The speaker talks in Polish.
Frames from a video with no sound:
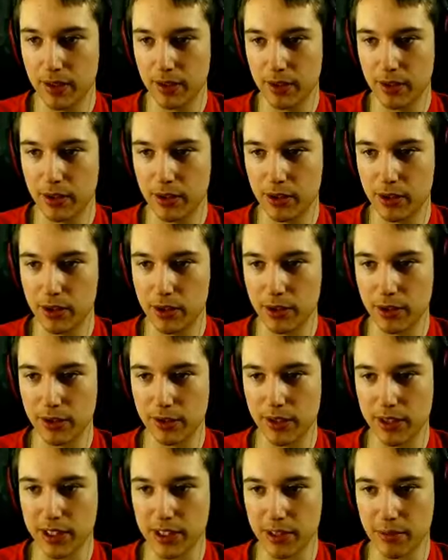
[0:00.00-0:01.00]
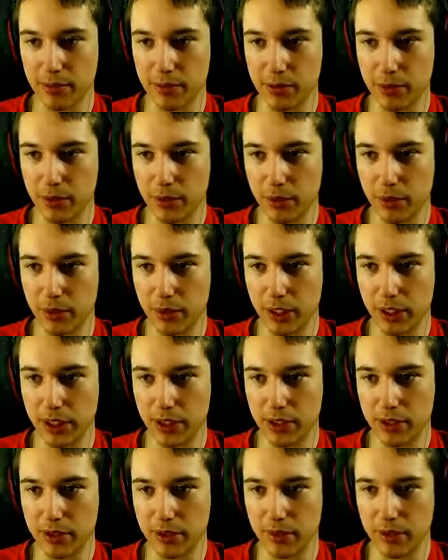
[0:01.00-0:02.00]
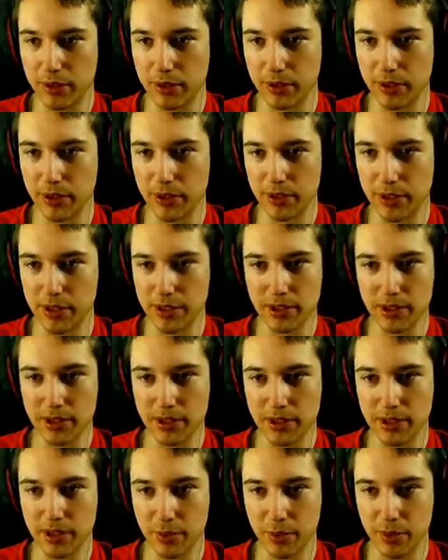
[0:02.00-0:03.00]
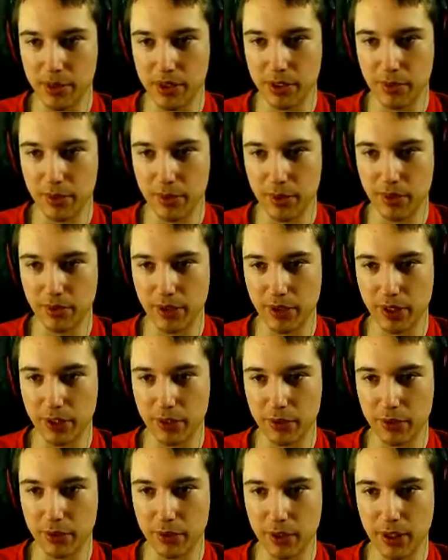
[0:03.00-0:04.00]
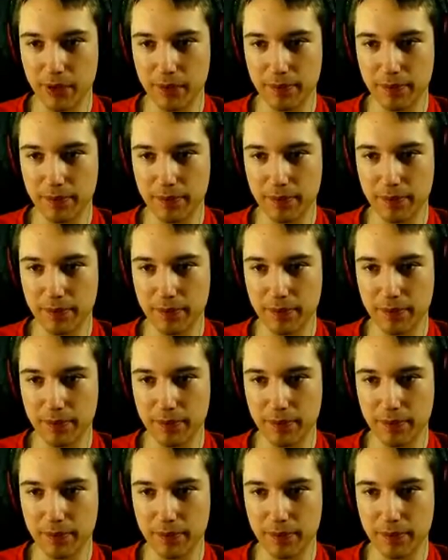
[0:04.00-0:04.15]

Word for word: Oli szkoda zabić królika, żeby zrobić sobie to na jagódki.